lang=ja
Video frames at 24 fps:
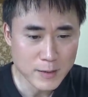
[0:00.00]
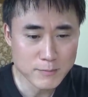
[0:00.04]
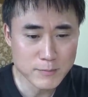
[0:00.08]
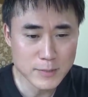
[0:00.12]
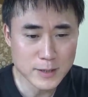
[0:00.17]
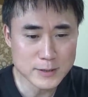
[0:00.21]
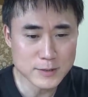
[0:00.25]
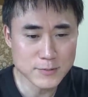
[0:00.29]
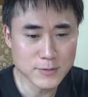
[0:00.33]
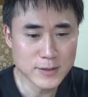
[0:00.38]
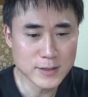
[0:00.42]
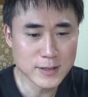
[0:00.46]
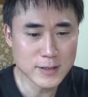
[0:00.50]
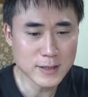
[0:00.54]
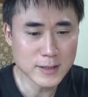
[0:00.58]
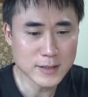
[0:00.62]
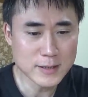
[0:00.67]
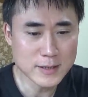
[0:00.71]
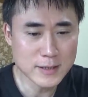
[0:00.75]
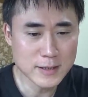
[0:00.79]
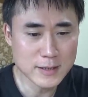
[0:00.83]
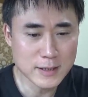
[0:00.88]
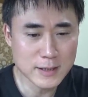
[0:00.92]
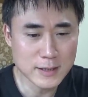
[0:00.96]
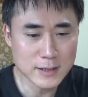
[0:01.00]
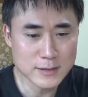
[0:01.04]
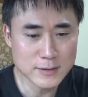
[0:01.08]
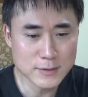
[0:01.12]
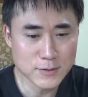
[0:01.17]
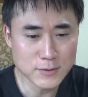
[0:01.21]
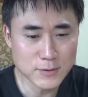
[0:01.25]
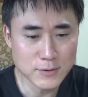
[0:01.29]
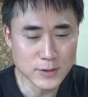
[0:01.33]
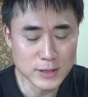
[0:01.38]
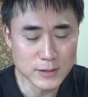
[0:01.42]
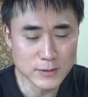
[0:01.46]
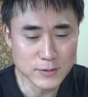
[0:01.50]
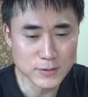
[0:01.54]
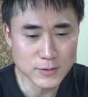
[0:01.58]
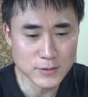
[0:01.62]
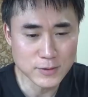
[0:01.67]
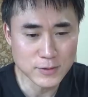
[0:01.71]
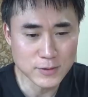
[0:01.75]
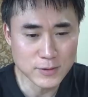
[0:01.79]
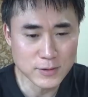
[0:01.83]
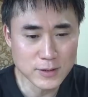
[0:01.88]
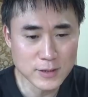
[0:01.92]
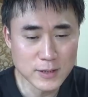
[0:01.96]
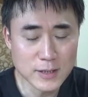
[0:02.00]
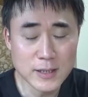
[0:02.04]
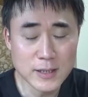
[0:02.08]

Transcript: まあ、それに対してねちょっとあの